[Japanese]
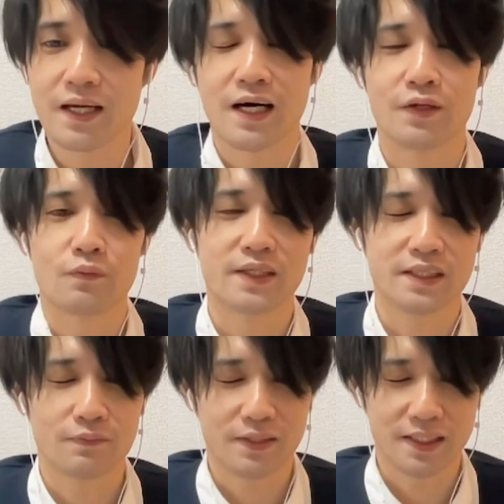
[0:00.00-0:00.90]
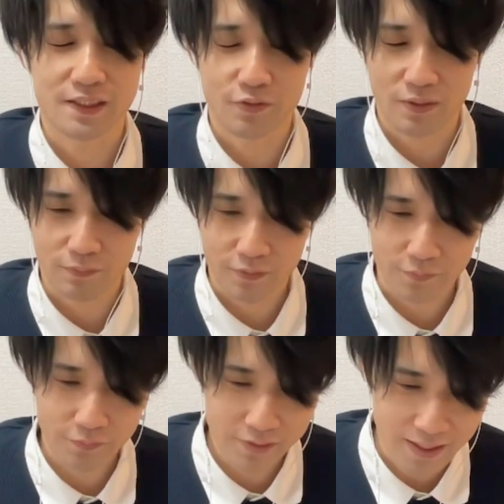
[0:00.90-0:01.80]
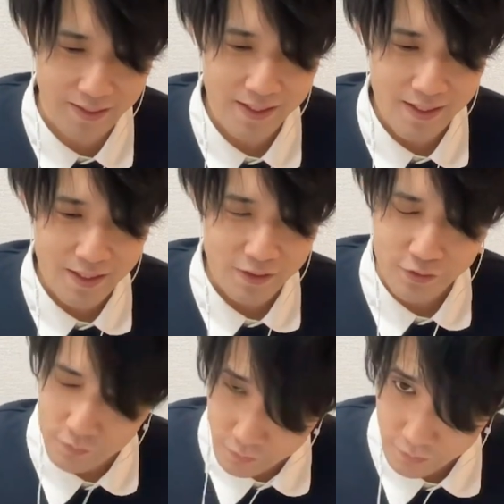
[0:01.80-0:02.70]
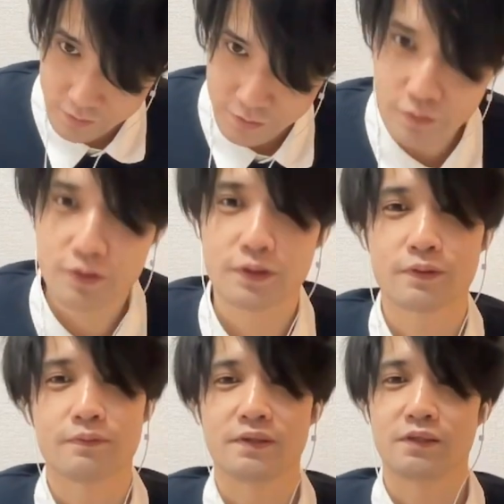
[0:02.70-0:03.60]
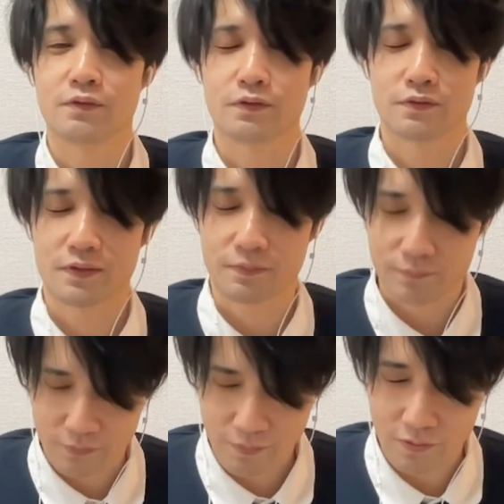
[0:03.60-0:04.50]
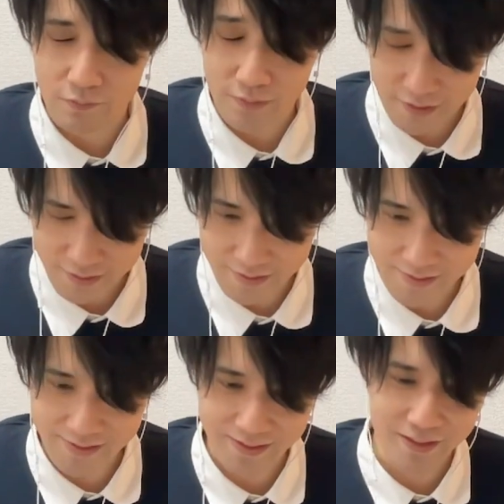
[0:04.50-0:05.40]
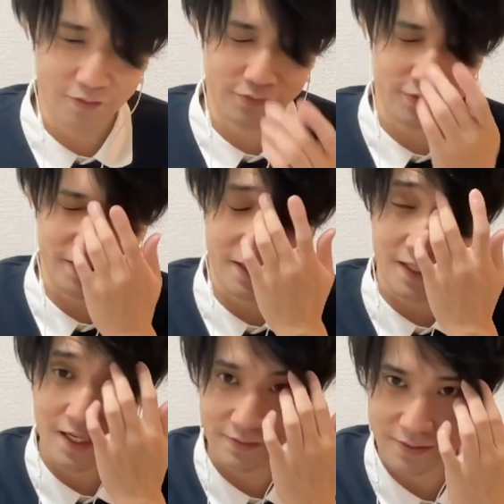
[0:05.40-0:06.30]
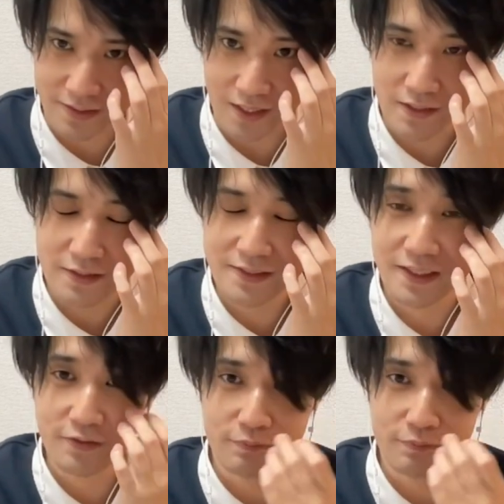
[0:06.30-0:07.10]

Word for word: ね、あの、ファイナルファンタジーコラボということで、すごく、すごく、あのー、僕も嬉しいです。本当に、ありがとうございました。先ほど